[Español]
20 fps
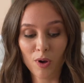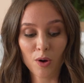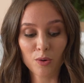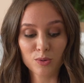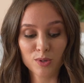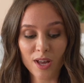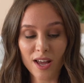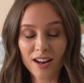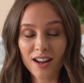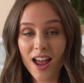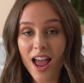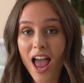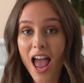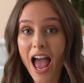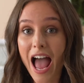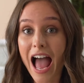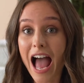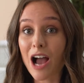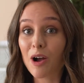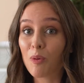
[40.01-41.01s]
voy a usar
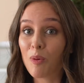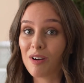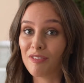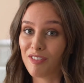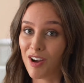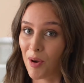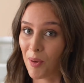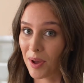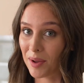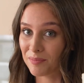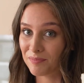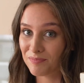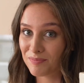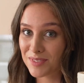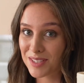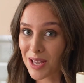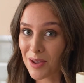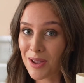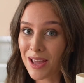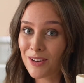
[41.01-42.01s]
aquafaba.
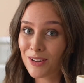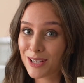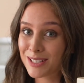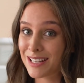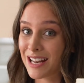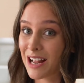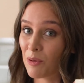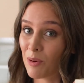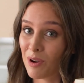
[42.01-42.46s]
¿Sabían lo que es el